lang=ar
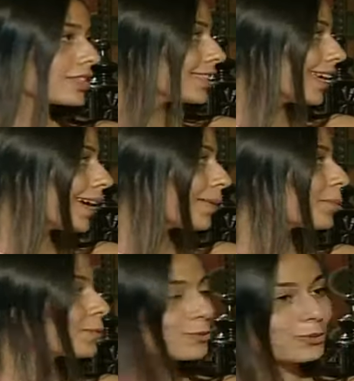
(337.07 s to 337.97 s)
الدعم
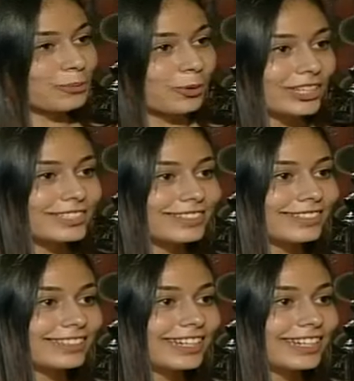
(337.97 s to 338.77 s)
بوجود المحيط اللي